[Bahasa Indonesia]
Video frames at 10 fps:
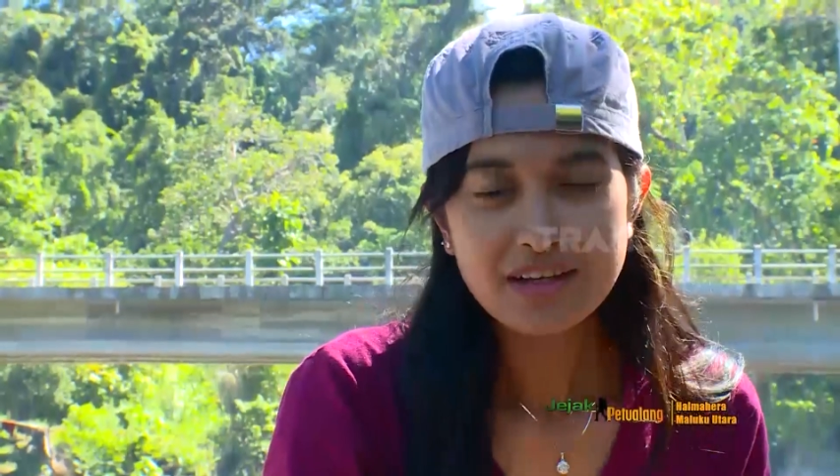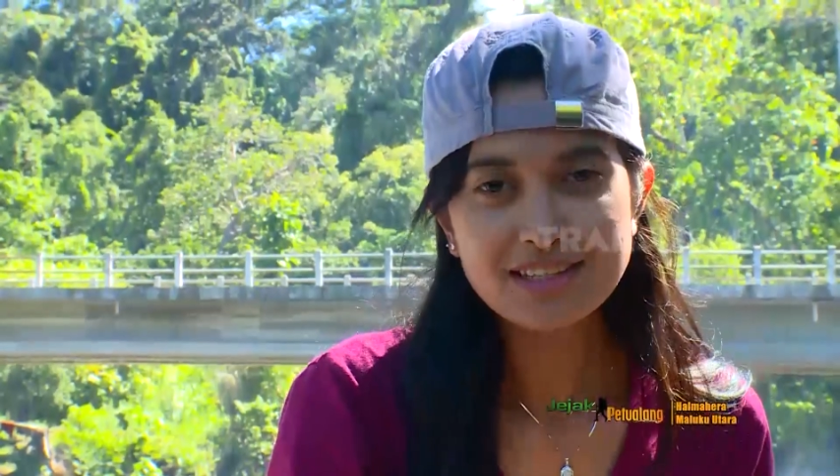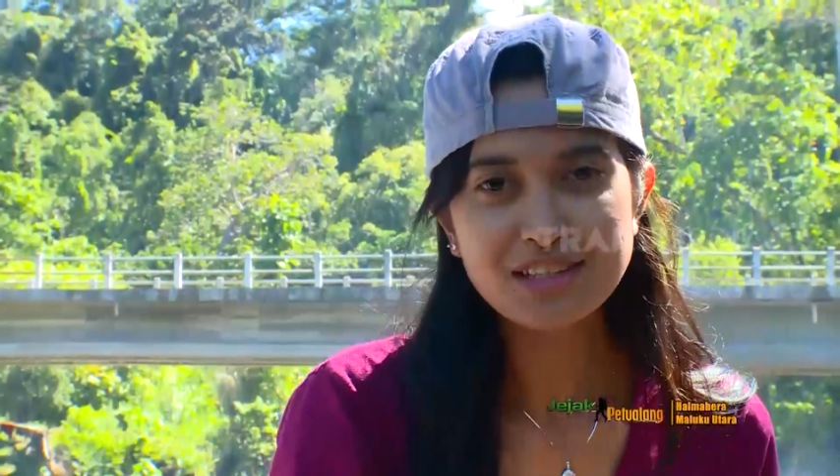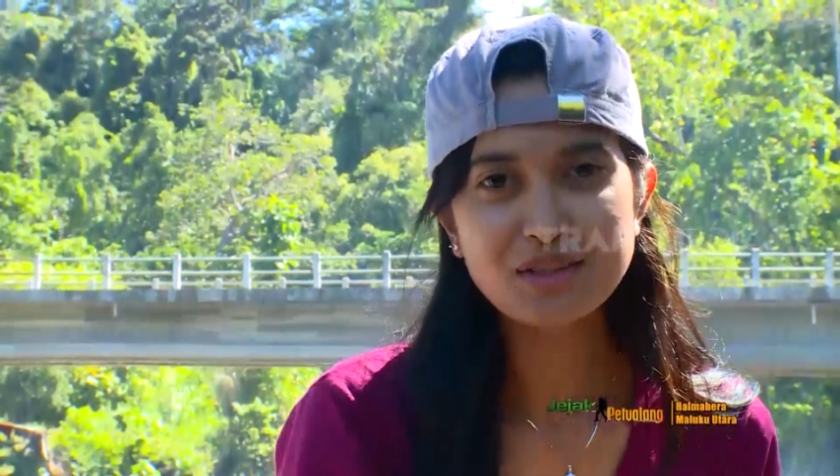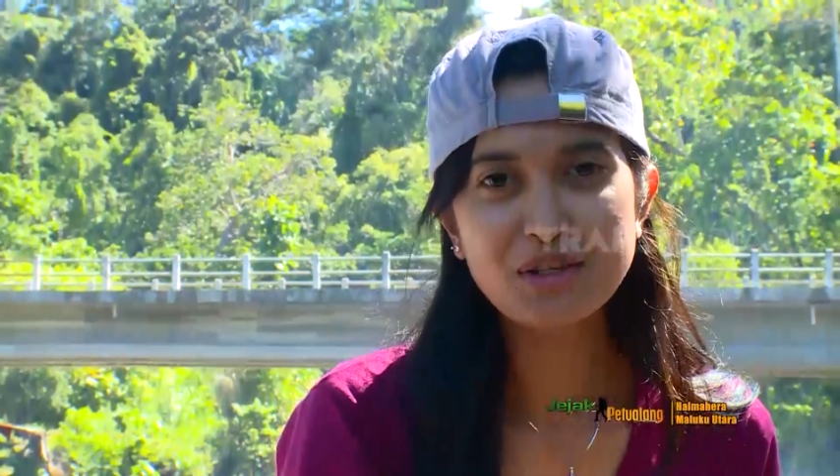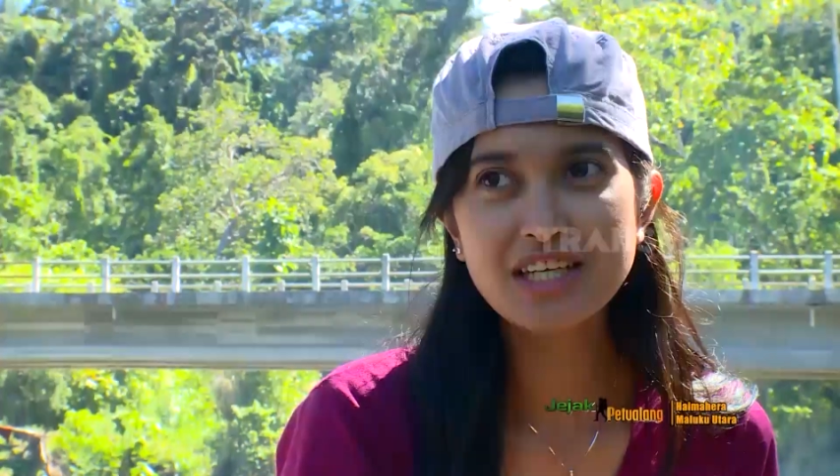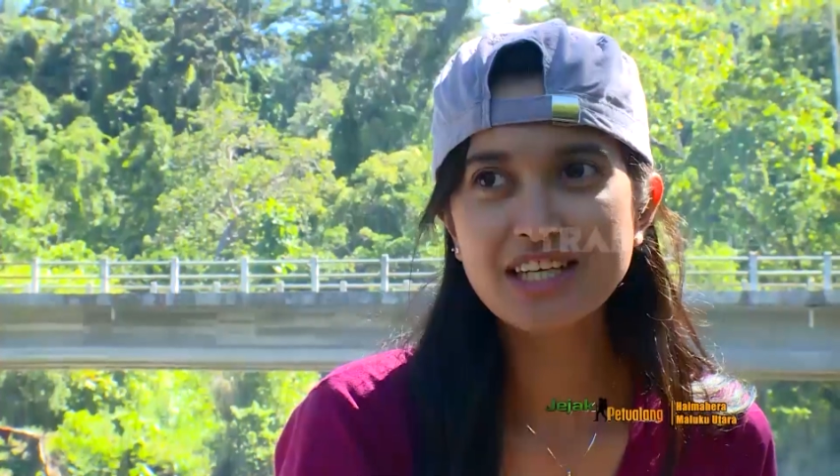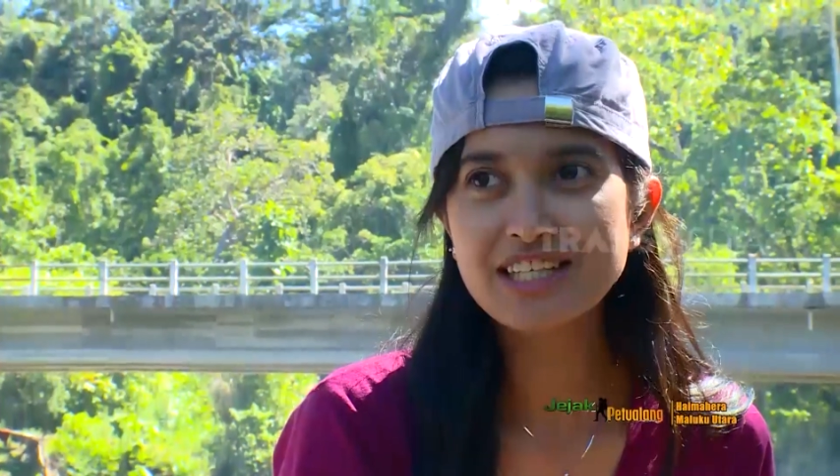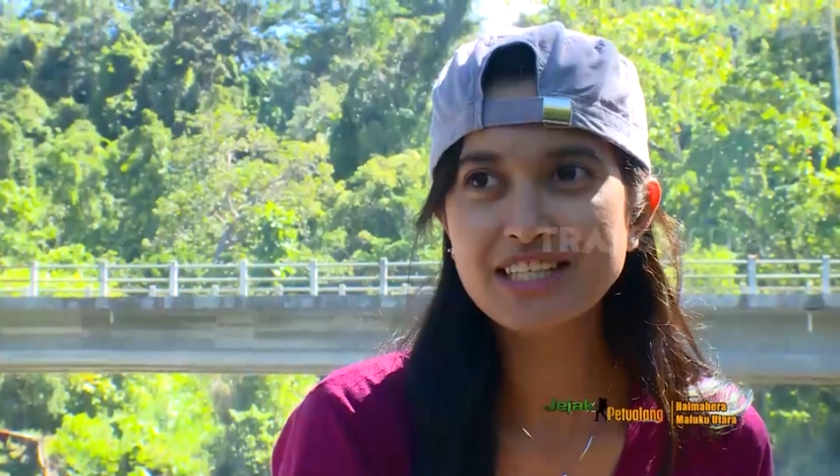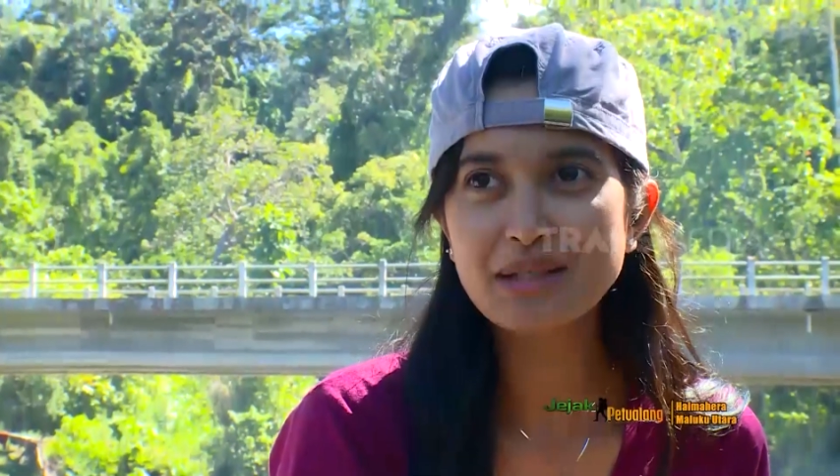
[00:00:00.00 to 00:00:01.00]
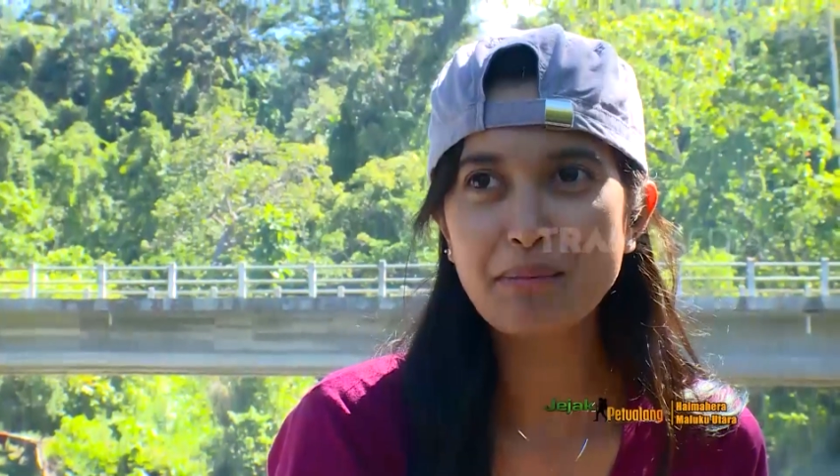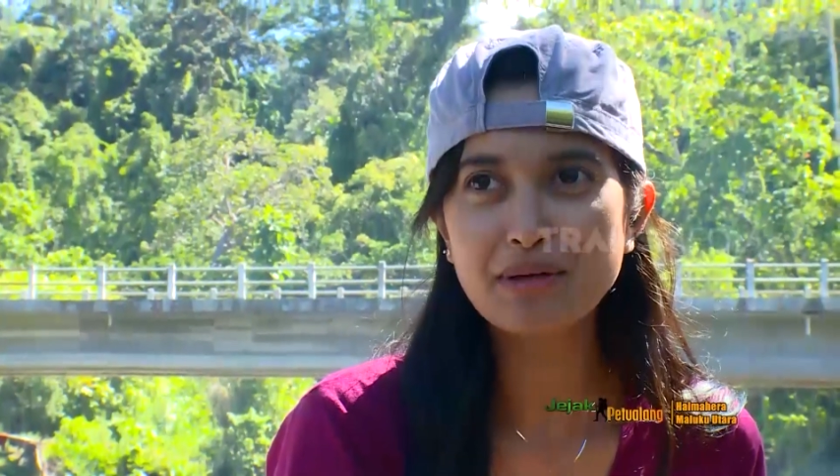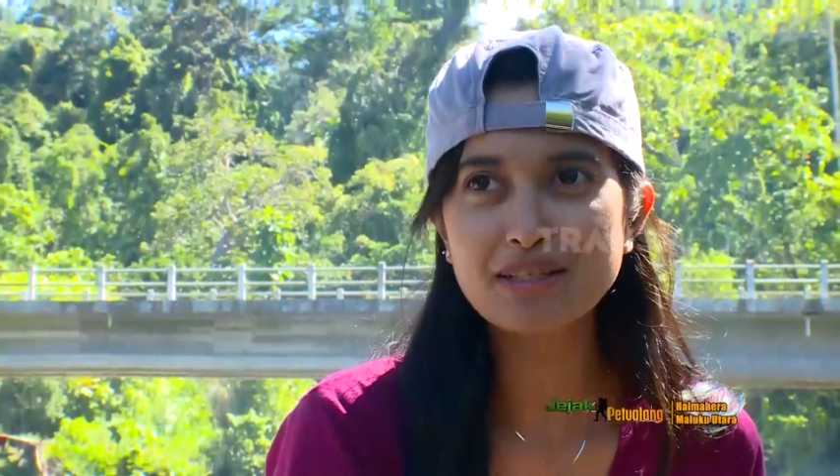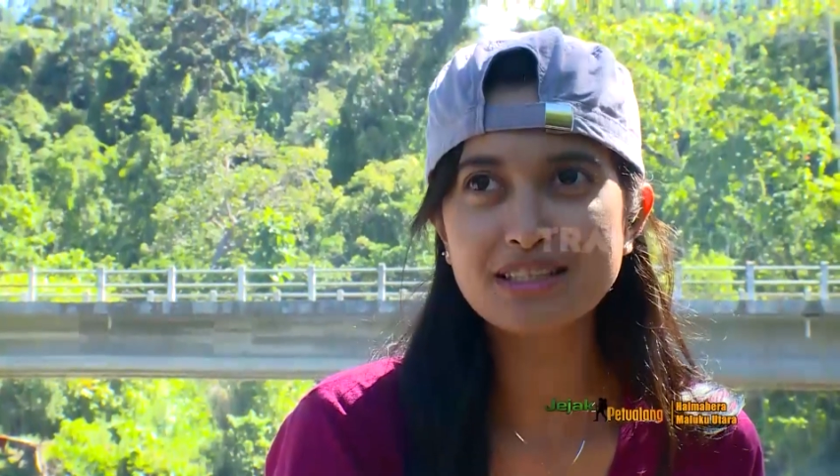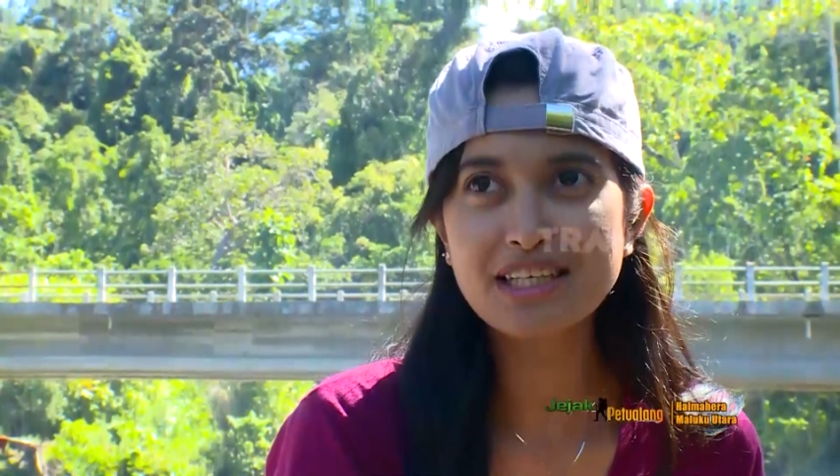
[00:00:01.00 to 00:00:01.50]
Rasa sogili ini
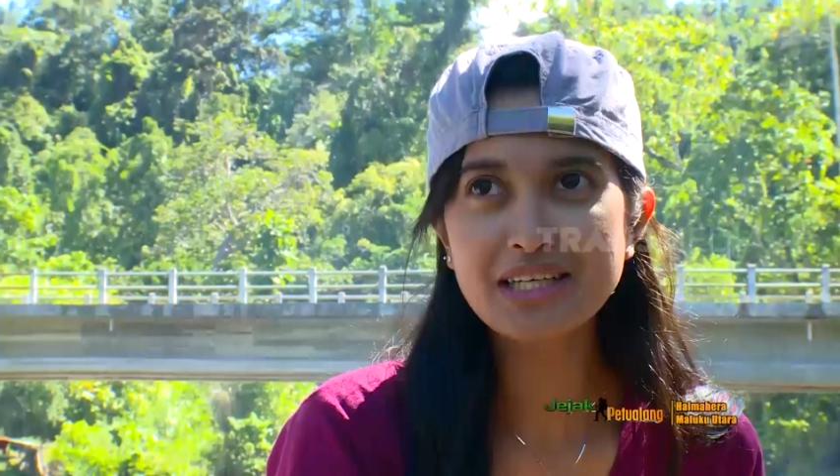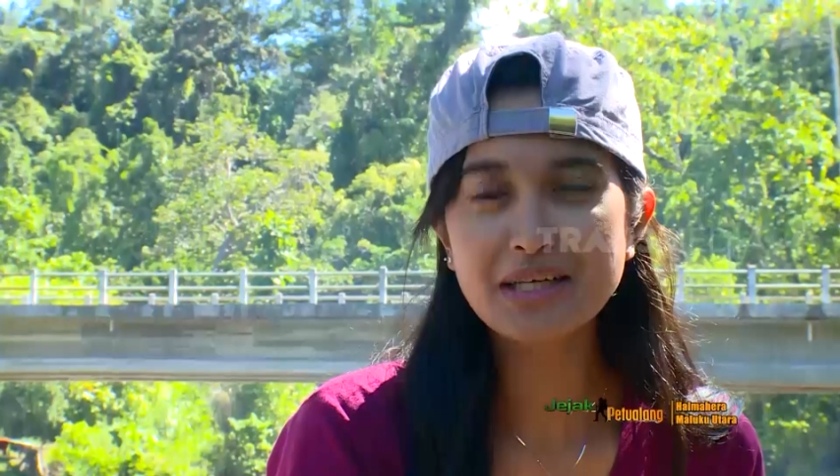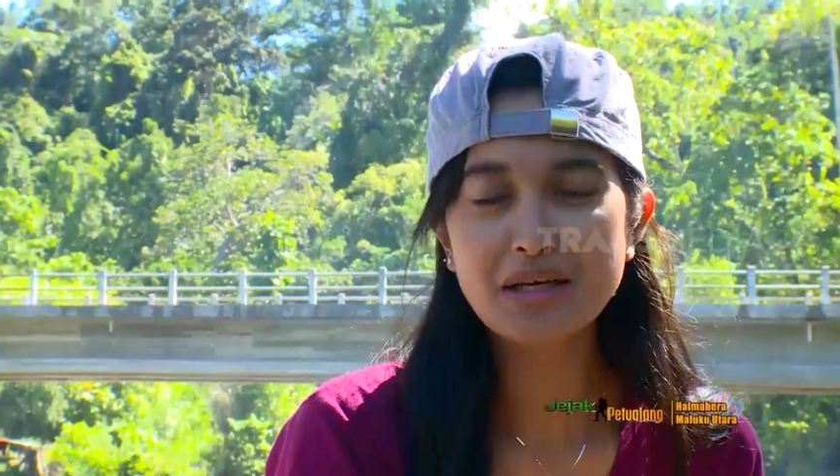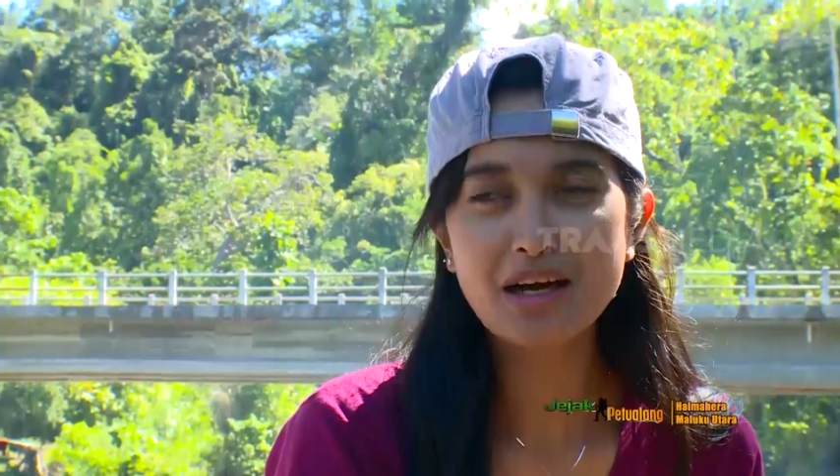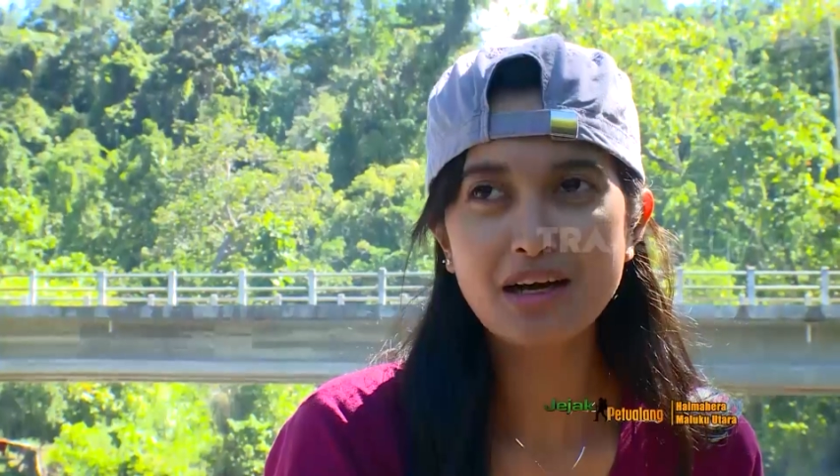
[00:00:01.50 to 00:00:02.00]
seperti